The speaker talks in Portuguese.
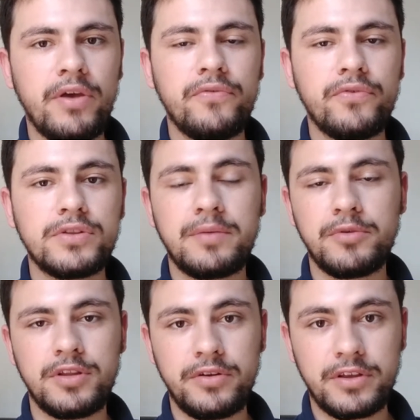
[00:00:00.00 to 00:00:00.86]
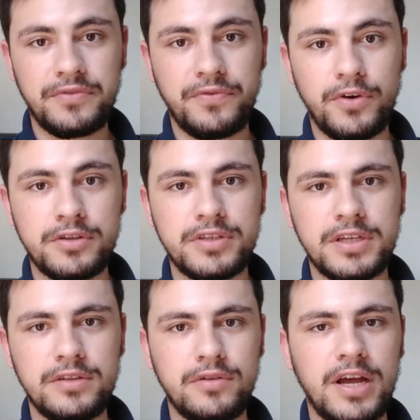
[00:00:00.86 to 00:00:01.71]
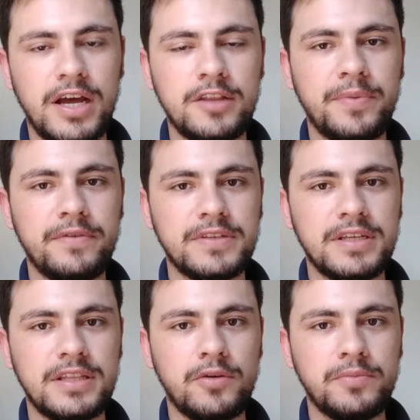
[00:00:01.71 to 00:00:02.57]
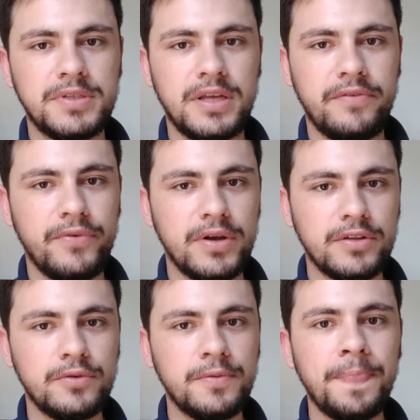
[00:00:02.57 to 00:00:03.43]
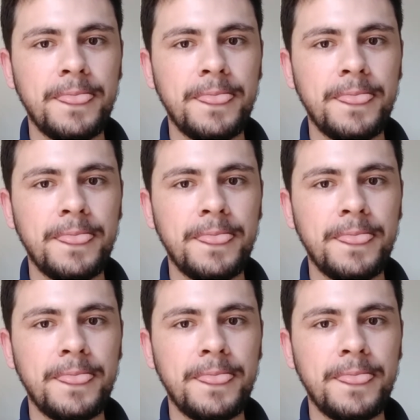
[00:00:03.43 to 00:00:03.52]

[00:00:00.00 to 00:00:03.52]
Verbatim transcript: eu vou estar tá botando as fotos aqui do lado para você estar tá observando,